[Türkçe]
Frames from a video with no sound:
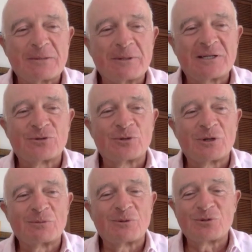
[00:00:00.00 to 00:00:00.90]
demek
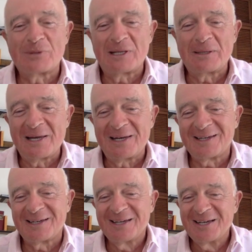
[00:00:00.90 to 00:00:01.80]
istiyorum. Özil
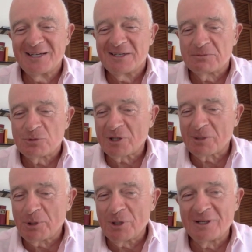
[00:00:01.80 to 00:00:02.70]
Bey'le
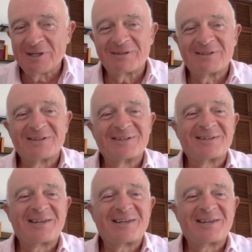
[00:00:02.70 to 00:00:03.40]
çok böyle e,